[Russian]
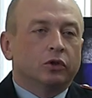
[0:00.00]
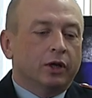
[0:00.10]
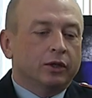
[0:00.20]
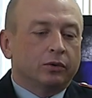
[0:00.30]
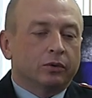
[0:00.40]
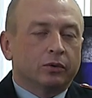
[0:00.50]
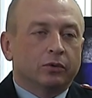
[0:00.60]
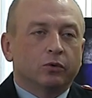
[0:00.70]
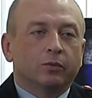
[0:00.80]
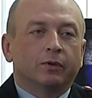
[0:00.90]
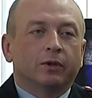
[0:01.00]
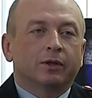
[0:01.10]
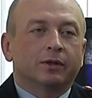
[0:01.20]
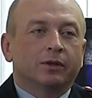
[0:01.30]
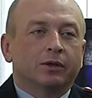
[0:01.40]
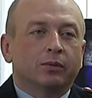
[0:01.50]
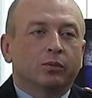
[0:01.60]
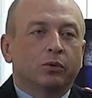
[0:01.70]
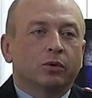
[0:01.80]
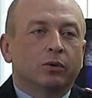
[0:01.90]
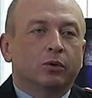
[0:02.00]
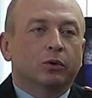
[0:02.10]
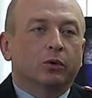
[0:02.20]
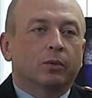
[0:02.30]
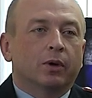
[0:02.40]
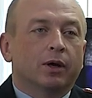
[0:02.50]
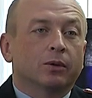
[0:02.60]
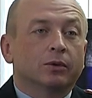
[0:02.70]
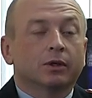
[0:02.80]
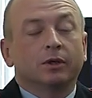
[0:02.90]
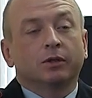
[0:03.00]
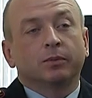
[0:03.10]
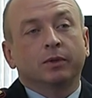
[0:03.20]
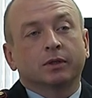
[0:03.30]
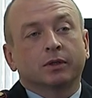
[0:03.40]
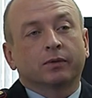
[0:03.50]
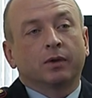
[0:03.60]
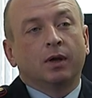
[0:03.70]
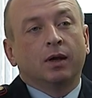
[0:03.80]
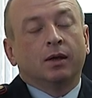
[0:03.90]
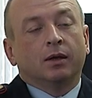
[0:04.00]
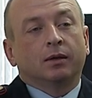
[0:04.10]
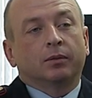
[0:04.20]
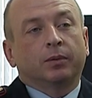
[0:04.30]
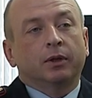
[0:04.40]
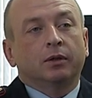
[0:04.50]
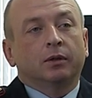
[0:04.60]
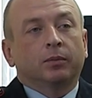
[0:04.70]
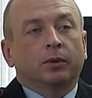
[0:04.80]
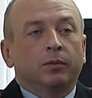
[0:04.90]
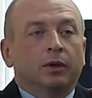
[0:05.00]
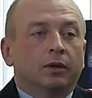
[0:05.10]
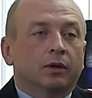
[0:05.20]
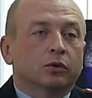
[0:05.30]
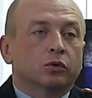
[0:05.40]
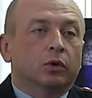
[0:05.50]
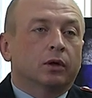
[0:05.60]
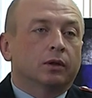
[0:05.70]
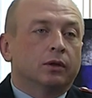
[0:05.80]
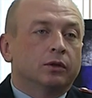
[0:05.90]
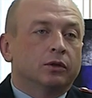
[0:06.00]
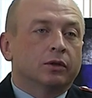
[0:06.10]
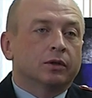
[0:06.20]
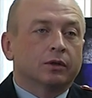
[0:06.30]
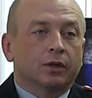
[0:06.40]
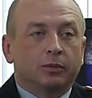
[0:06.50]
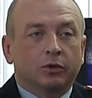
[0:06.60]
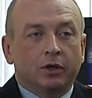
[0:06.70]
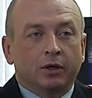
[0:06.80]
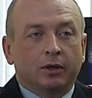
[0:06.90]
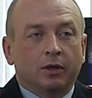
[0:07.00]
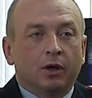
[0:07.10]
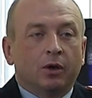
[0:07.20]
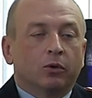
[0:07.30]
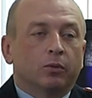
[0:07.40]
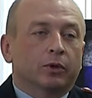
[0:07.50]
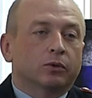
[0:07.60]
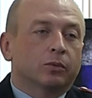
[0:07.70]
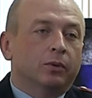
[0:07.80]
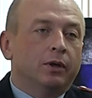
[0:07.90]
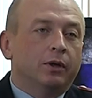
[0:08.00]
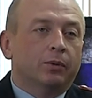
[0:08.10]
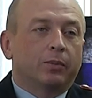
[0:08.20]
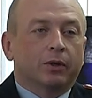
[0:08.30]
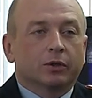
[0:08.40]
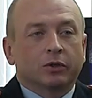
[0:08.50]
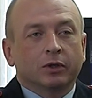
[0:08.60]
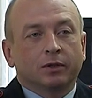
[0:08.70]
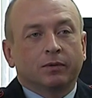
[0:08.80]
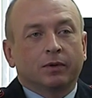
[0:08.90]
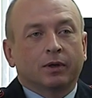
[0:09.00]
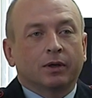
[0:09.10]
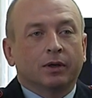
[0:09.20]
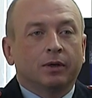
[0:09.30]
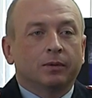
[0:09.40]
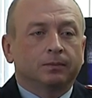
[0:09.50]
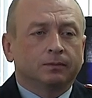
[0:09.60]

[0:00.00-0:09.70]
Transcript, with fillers: частью в МВД России по городу Абакану за 11 месяцев э, принято примерно 40 тысяч сообщений о преступлениях, происшествиях и